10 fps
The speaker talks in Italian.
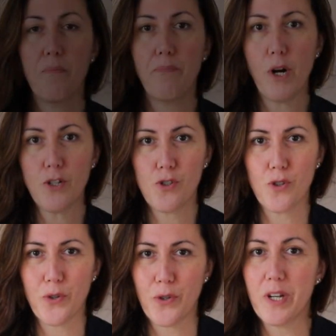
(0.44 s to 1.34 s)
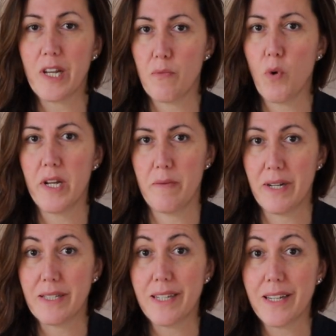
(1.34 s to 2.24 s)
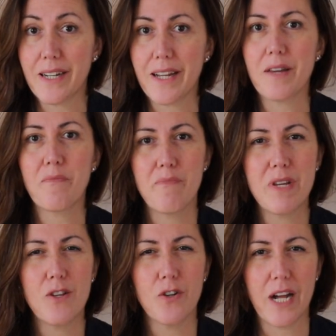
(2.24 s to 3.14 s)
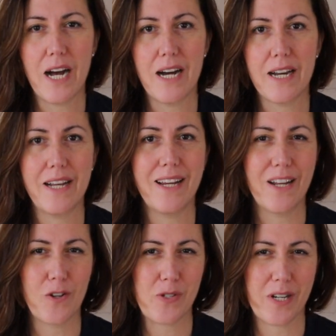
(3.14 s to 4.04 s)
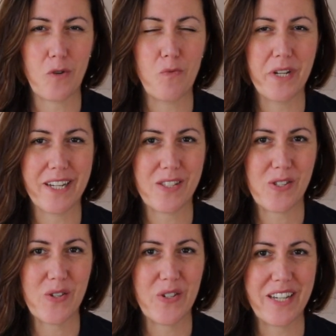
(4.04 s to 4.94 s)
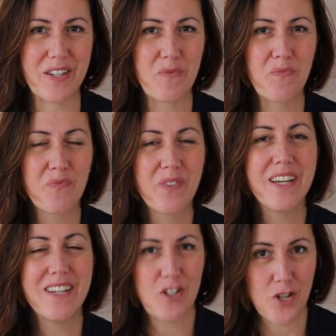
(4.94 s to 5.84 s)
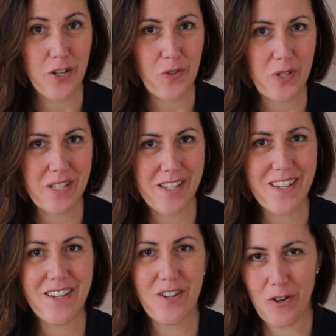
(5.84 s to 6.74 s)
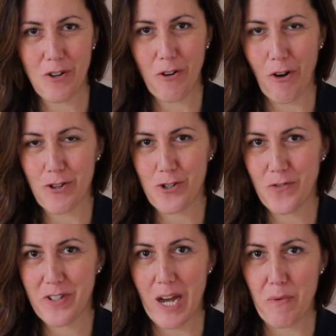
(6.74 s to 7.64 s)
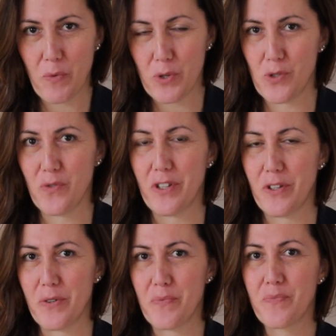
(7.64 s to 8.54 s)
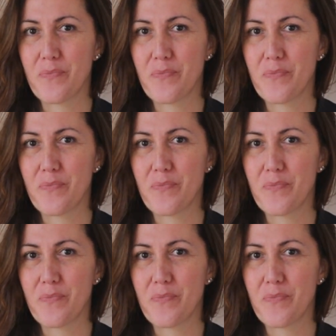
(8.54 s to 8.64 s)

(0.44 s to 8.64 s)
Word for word: Possono le buone maniere migliorare la nostra comunicazione? Certo che sì, oggi lo vediamo in questo video.